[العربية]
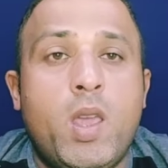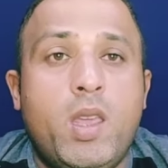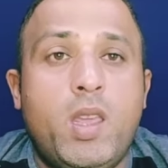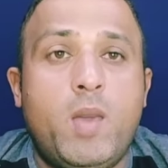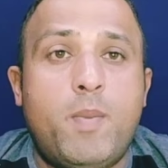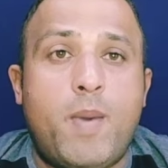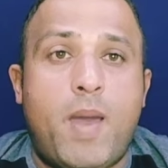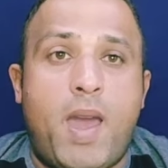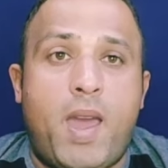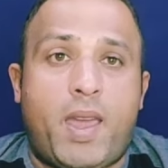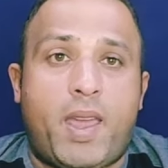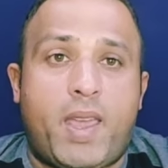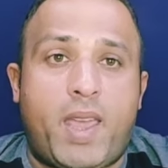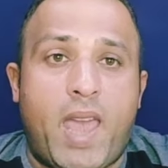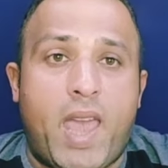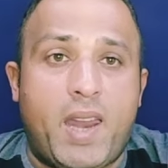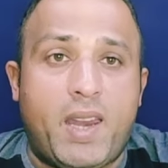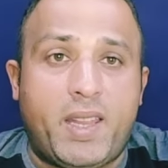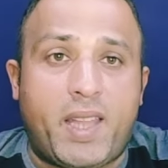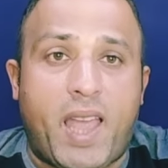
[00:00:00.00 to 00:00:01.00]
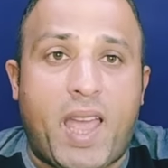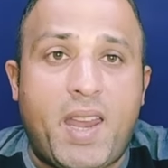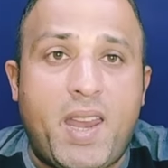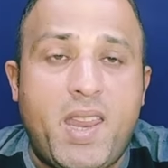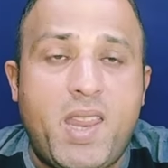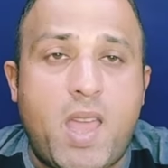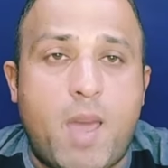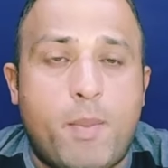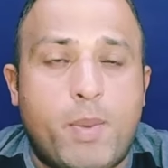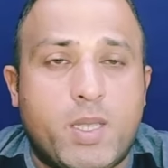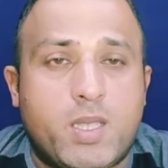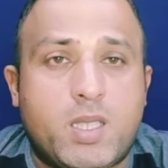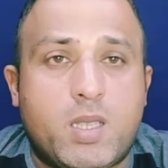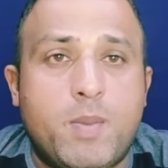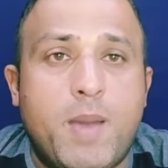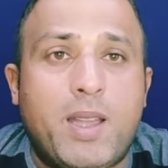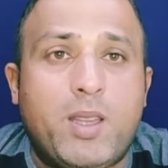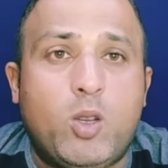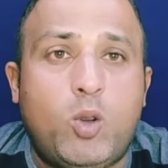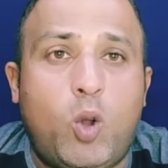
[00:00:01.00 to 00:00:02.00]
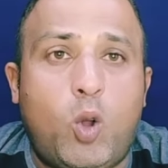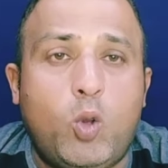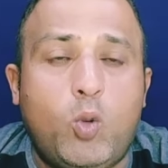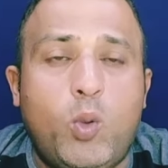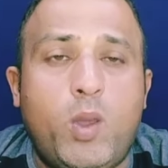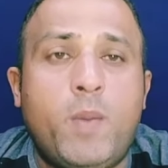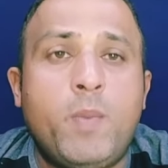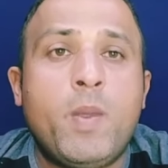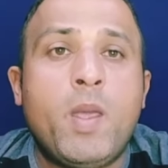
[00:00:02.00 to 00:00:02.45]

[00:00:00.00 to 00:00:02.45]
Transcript: يبقى كانت غنية بالسماد العضوي